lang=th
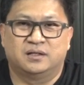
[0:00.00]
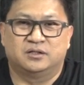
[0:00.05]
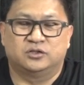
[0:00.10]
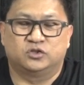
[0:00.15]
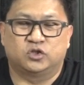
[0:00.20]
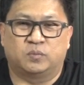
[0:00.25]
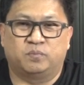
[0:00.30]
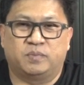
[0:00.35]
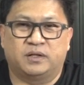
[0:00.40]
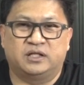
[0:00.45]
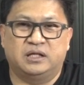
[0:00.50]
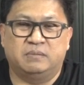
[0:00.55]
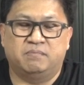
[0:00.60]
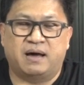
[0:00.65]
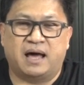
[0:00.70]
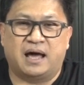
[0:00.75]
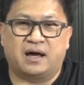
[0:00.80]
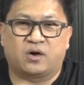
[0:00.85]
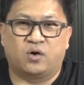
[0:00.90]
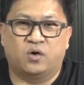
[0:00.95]
จนเป็นที่
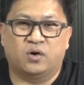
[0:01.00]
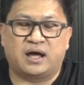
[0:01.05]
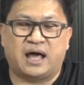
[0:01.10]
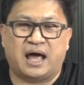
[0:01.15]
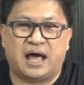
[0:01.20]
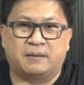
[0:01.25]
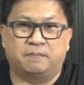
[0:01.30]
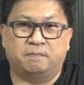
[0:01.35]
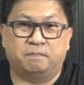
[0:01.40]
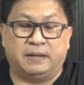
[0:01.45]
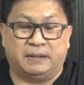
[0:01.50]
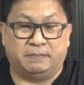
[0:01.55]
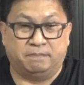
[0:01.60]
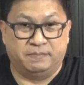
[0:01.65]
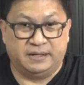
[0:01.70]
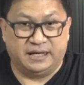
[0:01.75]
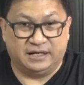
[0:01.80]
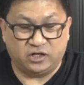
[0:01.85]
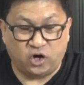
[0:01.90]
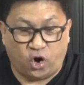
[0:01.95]
มาของการปิดเห
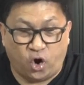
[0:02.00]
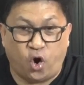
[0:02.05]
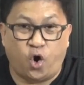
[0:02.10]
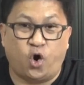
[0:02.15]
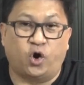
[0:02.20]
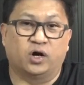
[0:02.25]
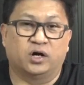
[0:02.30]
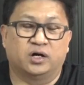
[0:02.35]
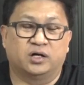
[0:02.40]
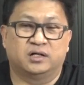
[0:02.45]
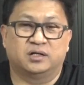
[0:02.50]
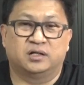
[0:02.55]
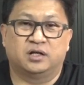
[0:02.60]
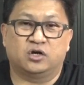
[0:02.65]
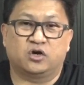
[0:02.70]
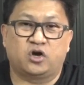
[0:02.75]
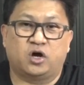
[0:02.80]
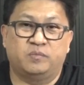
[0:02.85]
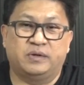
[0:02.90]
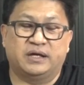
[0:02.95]
มืองทองแล้
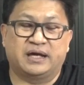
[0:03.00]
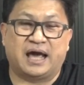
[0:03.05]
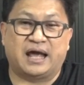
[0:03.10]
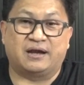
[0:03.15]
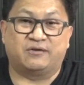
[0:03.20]
วก็มีการ